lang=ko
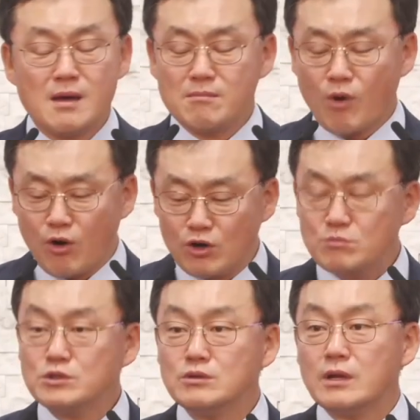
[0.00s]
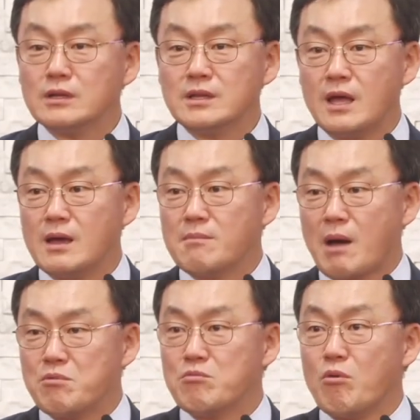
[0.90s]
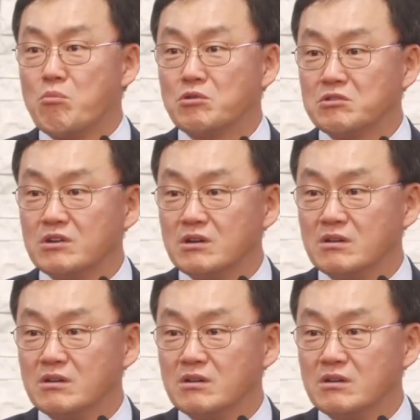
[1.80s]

먹으면 되는데 밥을 못 먹는 거예요.